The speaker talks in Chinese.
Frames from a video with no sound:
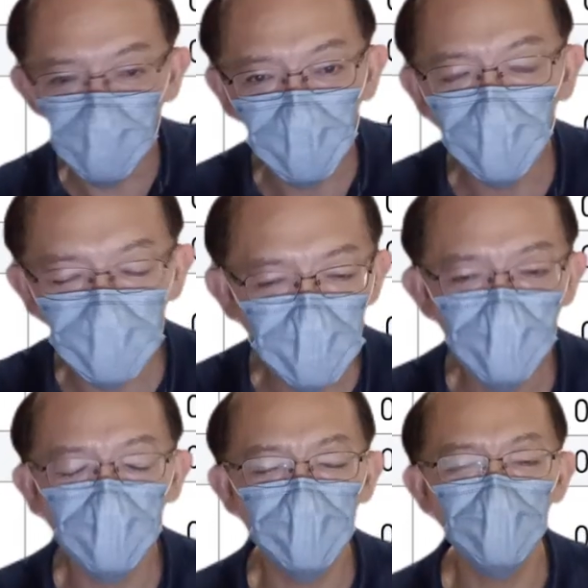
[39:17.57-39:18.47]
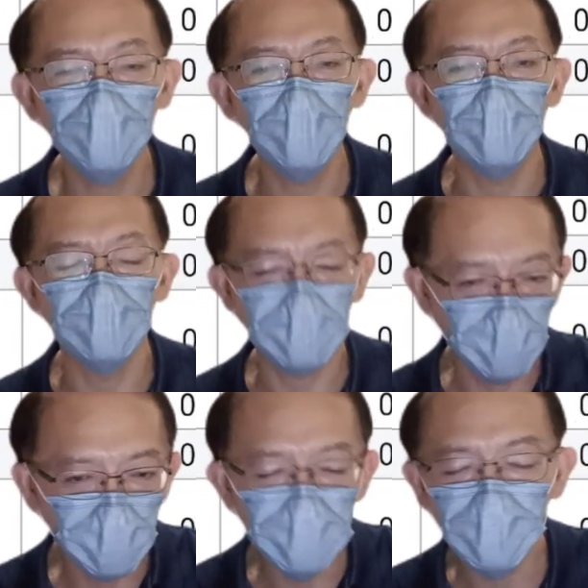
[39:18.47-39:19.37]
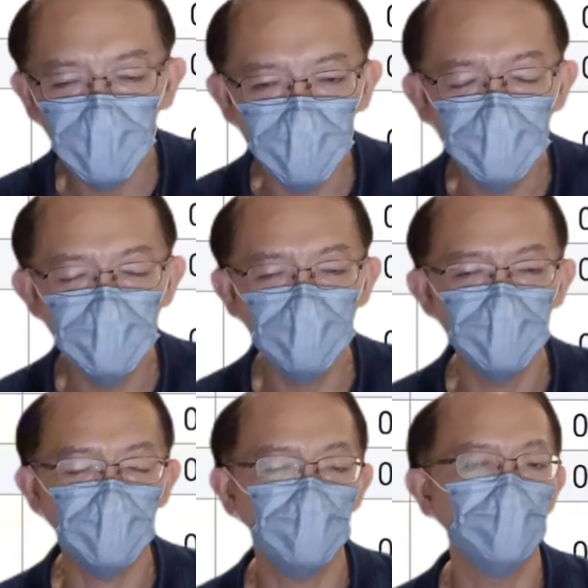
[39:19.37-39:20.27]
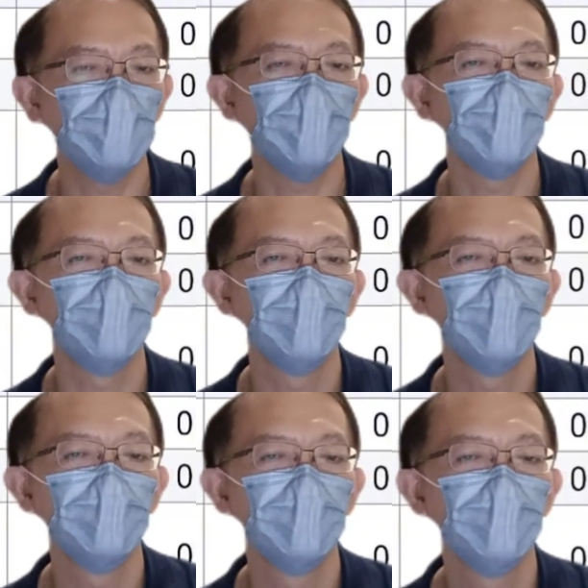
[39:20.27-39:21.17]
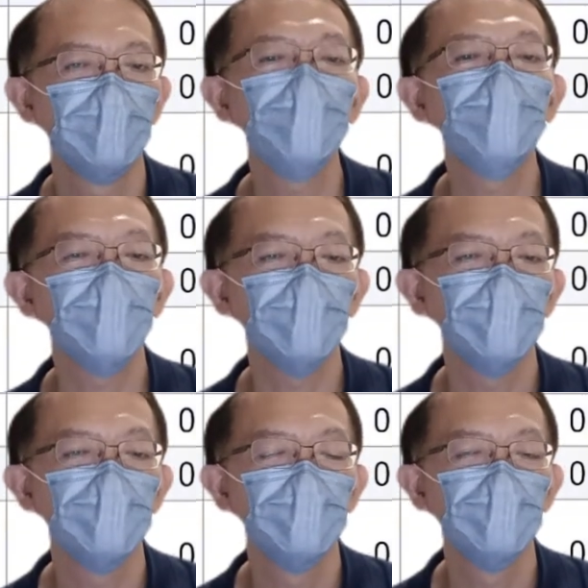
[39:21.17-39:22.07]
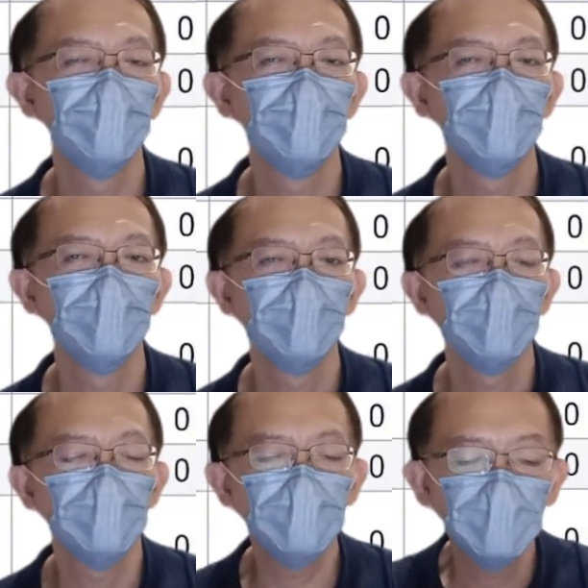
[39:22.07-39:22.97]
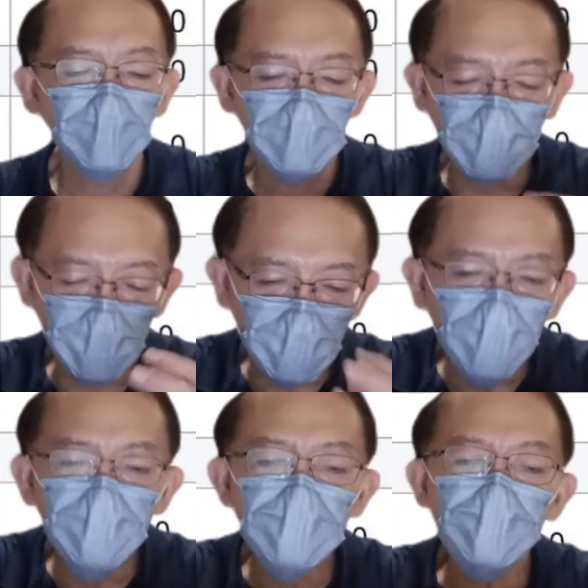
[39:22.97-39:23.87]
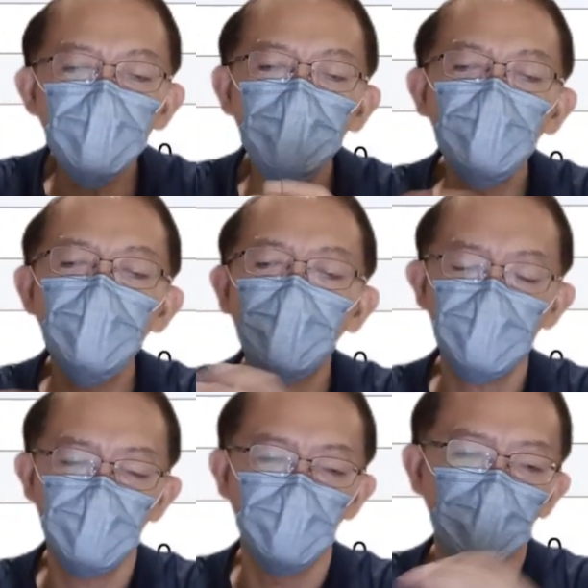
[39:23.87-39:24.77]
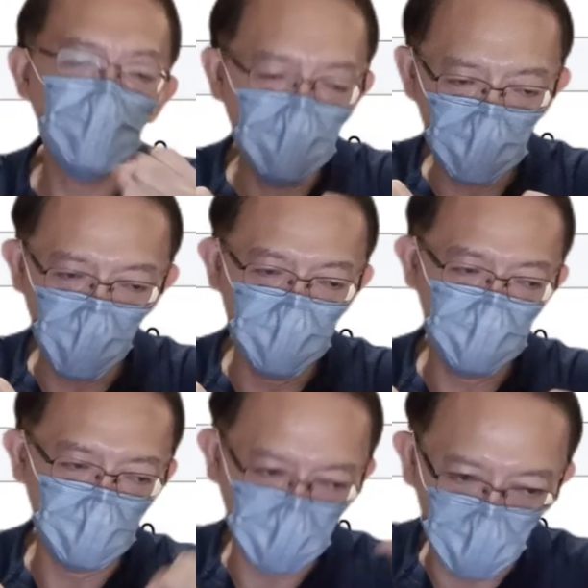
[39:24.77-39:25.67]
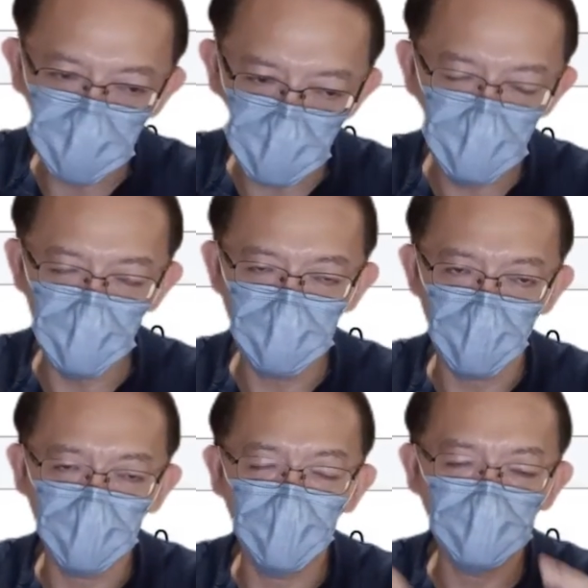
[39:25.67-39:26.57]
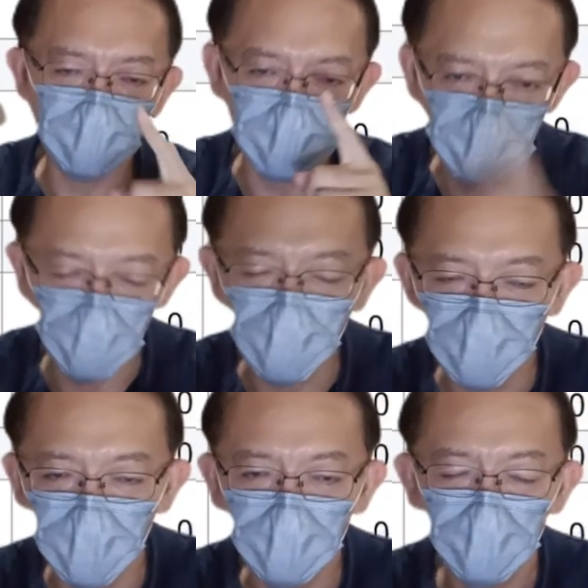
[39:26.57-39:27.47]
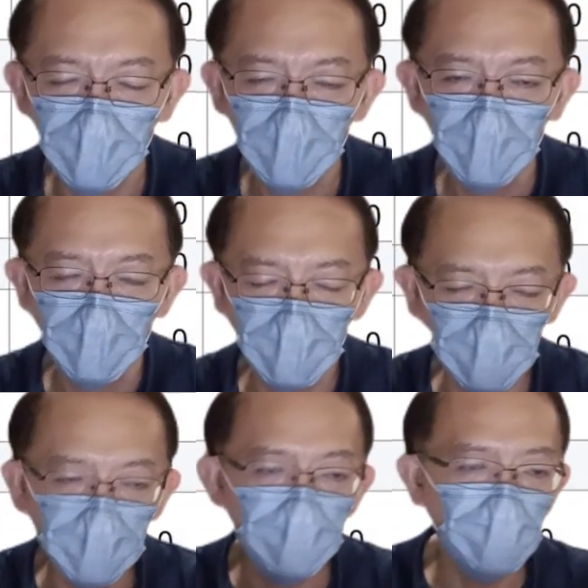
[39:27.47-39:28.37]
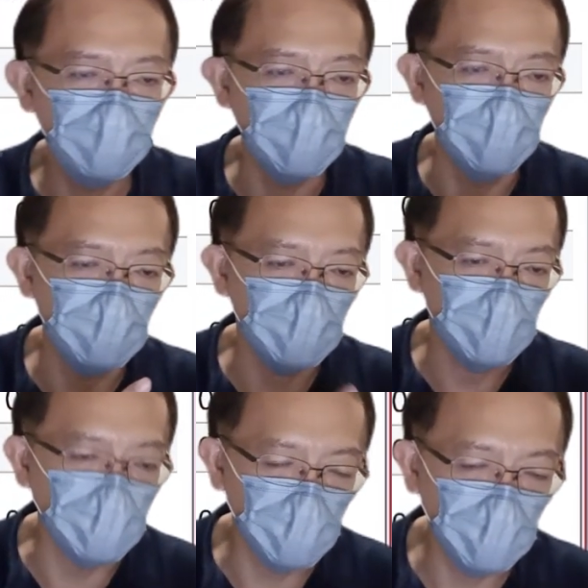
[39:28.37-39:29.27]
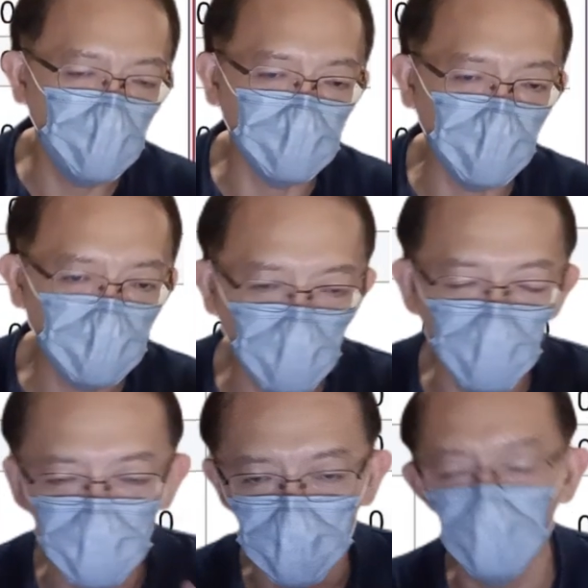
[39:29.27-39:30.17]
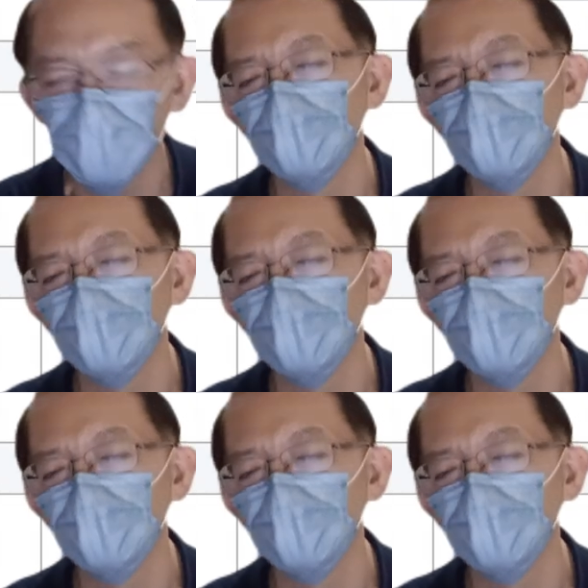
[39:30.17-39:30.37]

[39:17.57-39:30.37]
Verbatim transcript: 边都是纠纷多了，你台湾这边也是一样比较多了，对不对？你台湾这边的医疗险、意外险、投资型保单的纠纷，一定会比这种储蓄保单多很多很